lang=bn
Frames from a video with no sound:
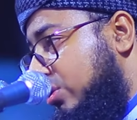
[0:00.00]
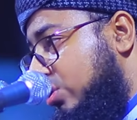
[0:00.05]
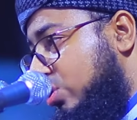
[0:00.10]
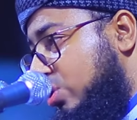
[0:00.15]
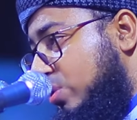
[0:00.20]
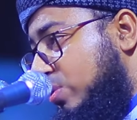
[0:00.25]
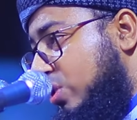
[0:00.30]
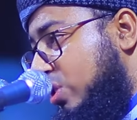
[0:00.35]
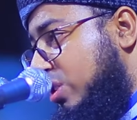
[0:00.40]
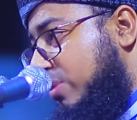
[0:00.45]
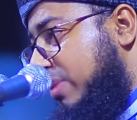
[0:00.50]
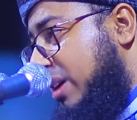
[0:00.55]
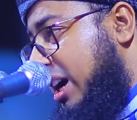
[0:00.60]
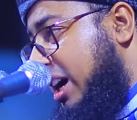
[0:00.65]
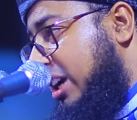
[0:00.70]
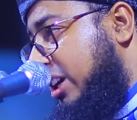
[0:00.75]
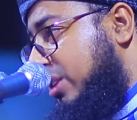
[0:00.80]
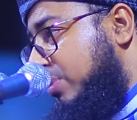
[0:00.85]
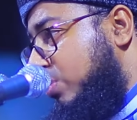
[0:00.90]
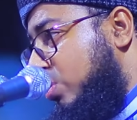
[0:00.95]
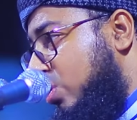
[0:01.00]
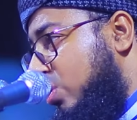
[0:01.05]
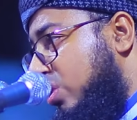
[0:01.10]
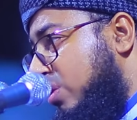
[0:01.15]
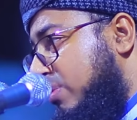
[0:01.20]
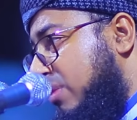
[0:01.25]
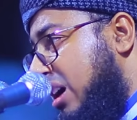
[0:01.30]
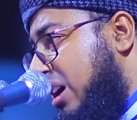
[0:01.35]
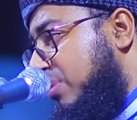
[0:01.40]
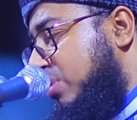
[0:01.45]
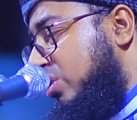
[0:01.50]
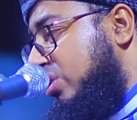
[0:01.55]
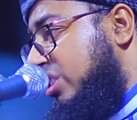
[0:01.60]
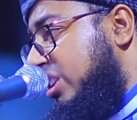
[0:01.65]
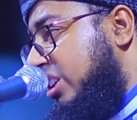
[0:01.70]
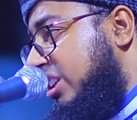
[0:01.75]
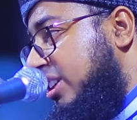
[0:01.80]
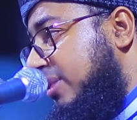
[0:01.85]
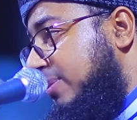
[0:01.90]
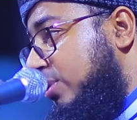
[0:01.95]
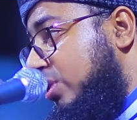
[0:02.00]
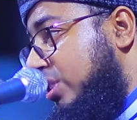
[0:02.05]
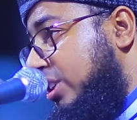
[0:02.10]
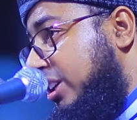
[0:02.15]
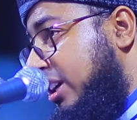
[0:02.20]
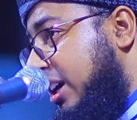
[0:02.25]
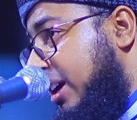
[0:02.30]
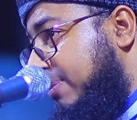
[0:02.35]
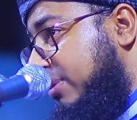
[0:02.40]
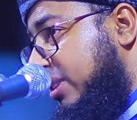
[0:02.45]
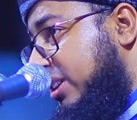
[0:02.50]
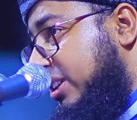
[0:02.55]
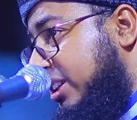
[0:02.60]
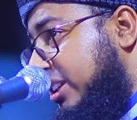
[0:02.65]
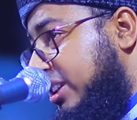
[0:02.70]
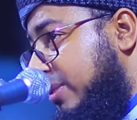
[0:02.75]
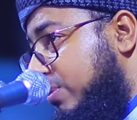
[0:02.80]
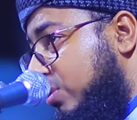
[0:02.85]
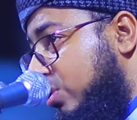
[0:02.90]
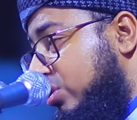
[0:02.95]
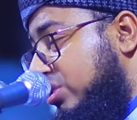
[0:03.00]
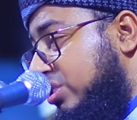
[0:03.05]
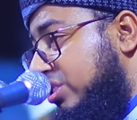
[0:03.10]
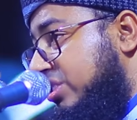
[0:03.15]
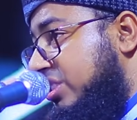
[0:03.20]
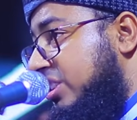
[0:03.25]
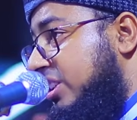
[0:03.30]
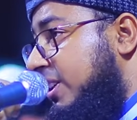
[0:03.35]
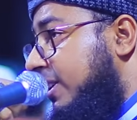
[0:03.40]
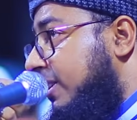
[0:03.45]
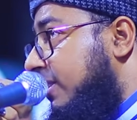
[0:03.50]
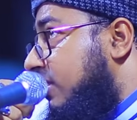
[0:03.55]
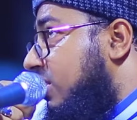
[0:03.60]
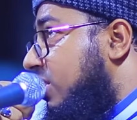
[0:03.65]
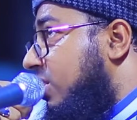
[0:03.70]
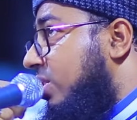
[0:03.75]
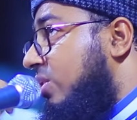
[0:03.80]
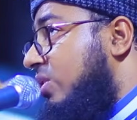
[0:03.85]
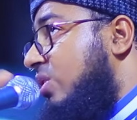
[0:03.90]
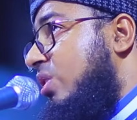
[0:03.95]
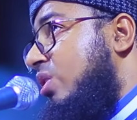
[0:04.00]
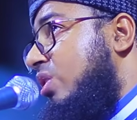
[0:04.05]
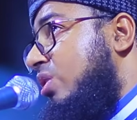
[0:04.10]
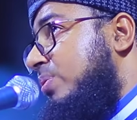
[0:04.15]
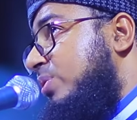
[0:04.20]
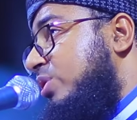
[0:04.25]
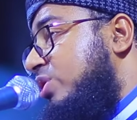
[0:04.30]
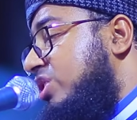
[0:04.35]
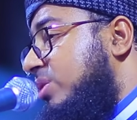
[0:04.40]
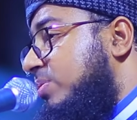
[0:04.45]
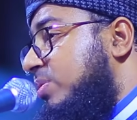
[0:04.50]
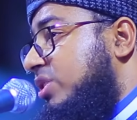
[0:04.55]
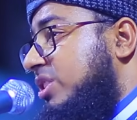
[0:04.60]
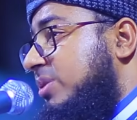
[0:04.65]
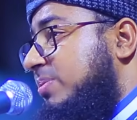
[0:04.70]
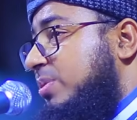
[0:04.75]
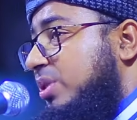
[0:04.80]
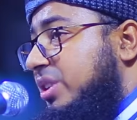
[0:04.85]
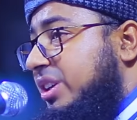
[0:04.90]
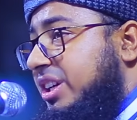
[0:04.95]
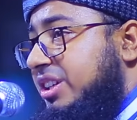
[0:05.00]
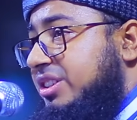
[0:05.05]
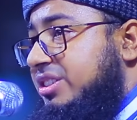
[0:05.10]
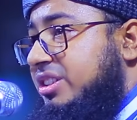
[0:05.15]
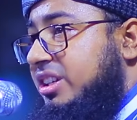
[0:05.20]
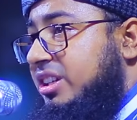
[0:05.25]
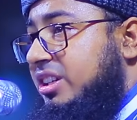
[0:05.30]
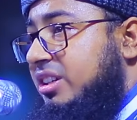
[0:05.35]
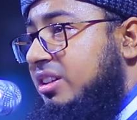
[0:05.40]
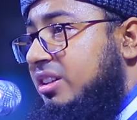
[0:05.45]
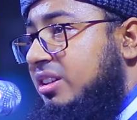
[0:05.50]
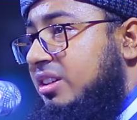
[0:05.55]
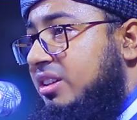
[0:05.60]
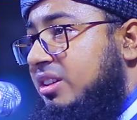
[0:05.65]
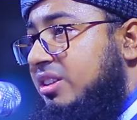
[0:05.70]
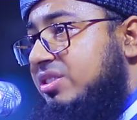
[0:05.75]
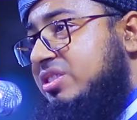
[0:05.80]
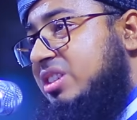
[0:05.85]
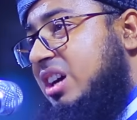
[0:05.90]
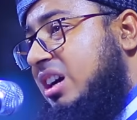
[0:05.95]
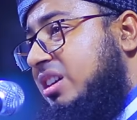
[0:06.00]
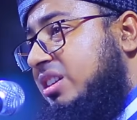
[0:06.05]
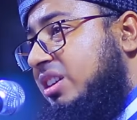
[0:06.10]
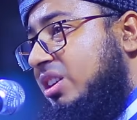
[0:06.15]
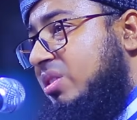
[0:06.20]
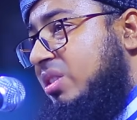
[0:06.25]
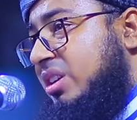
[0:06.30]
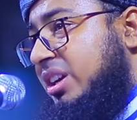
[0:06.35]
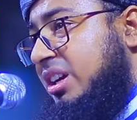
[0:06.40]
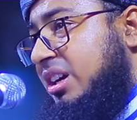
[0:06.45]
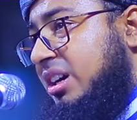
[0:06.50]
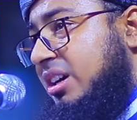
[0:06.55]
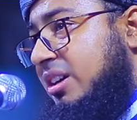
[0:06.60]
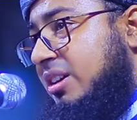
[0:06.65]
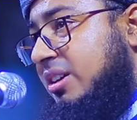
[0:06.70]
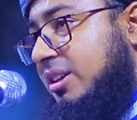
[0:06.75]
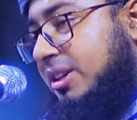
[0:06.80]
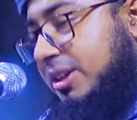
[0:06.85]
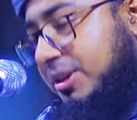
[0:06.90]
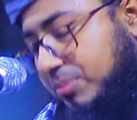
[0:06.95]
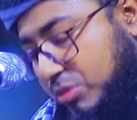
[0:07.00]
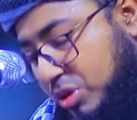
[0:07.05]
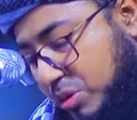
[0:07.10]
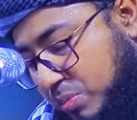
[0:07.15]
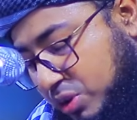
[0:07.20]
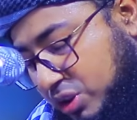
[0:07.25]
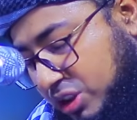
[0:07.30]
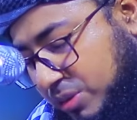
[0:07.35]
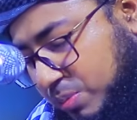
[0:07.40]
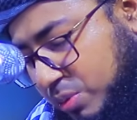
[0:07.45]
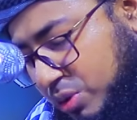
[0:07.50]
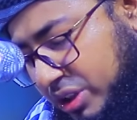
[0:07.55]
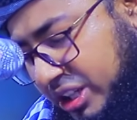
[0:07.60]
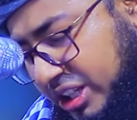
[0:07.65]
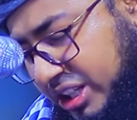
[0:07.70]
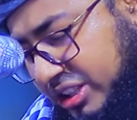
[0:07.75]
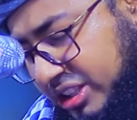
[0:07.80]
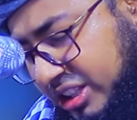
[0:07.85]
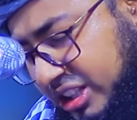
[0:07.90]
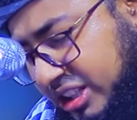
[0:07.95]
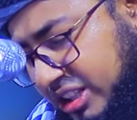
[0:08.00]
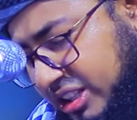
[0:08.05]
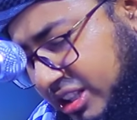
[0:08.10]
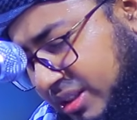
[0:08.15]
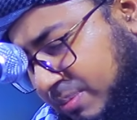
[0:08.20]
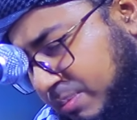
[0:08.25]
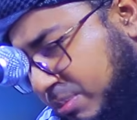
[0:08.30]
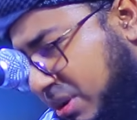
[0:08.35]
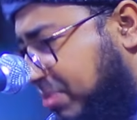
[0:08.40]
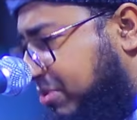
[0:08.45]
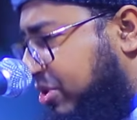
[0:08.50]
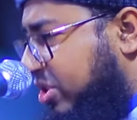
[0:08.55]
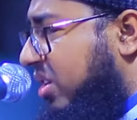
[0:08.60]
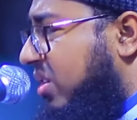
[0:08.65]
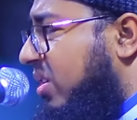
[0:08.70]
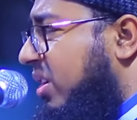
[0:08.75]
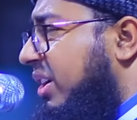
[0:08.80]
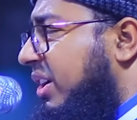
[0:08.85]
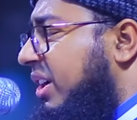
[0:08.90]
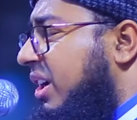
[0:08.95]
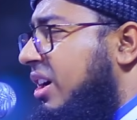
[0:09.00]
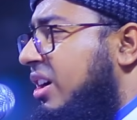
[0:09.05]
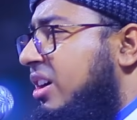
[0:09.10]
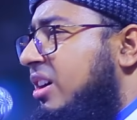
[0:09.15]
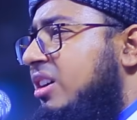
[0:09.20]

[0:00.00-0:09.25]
যুবক ভাই বোন মা বোনদেরকে বলি আপনাদেরকে বলতেছি ঘর মুসিবতে পড়ে গেছেন চাকরি হয় না বিপদে পড়ে গেছেন ব্যবসা হয় না